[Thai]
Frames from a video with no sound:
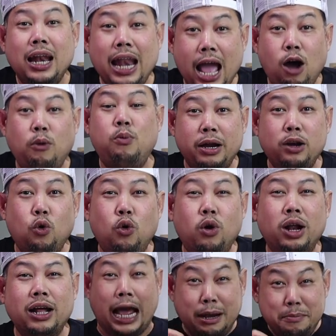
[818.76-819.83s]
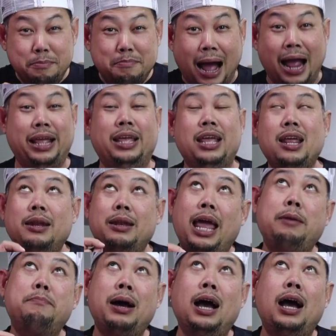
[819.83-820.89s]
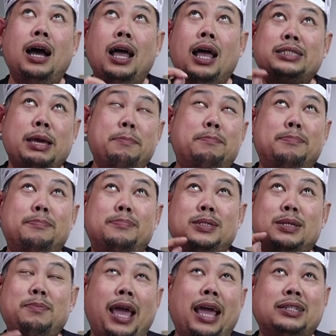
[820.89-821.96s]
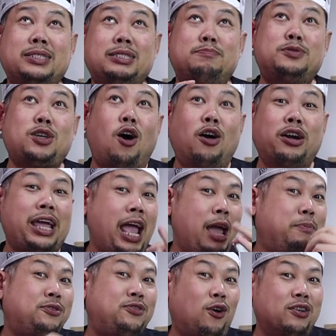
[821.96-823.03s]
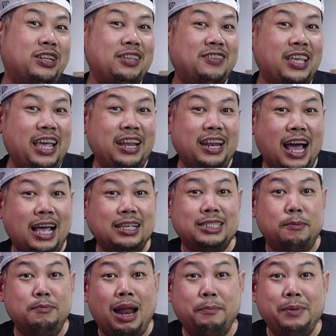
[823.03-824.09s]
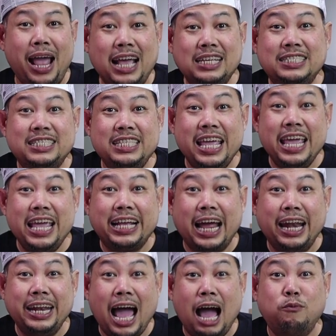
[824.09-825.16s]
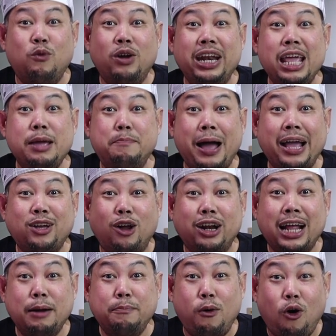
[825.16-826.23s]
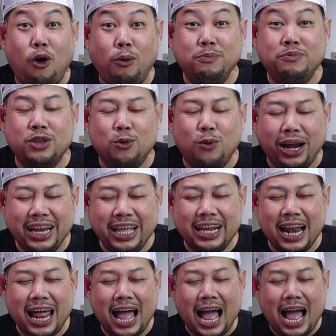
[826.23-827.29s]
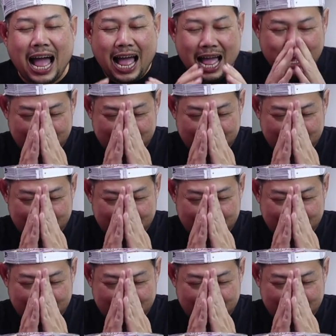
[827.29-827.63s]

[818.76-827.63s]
แล้วมาดูกันใหม่ในเบอร์10 11 12 ในเอพิโซดที่4นะฮะสำหรับ SD กันด้ามวันนี้ไปก่อนครับผมสวัสดีครับ